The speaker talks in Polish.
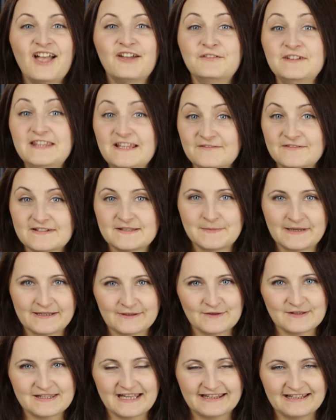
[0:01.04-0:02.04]
Witam Was
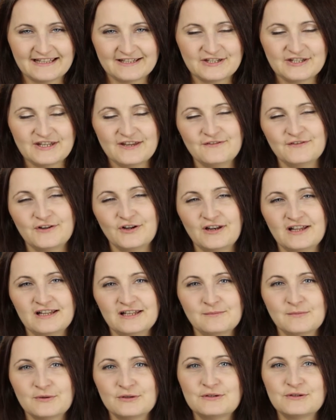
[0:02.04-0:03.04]
bardzo serdecznie w
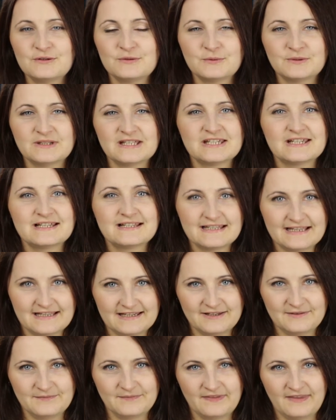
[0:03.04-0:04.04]
kolejnym odcinku naszej
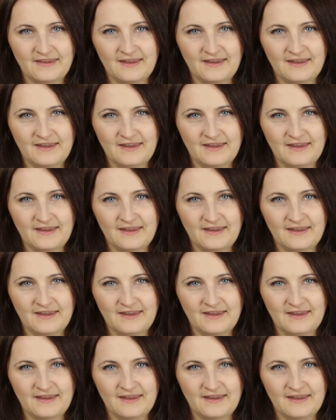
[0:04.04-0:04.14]
serii.